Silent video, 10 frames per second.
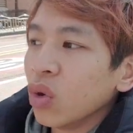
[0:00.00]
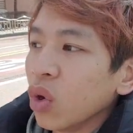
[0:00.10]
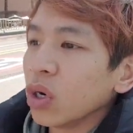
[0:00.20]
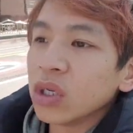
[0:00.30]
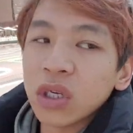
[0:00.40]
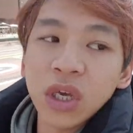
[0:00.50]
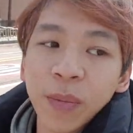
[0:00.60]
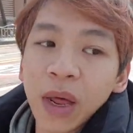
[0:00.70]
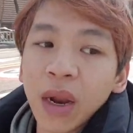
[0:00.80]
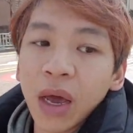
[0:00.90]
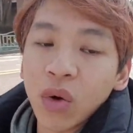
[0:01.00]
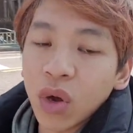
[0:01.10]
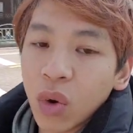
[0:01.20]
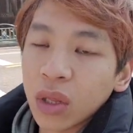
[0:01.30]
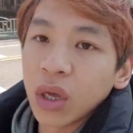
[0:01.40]
如果你是一般来
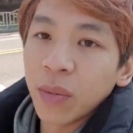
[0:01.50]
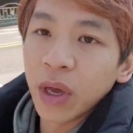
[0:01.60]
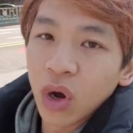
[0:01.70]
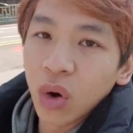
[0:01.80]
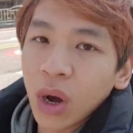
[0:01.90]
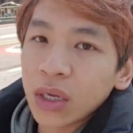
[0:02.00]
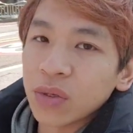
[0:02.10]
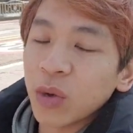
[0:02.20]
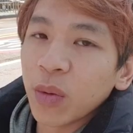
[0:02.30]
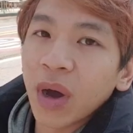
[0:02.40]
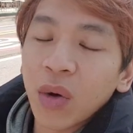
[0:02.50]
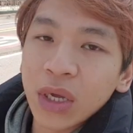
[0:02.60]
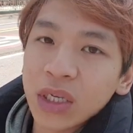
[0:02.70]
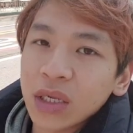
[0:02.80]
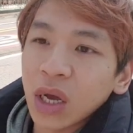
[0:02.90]
观光的朋友的话，是没有办法
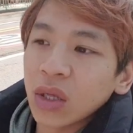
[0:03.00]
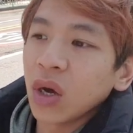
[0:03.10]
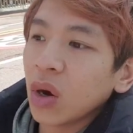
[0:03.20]
换驾照的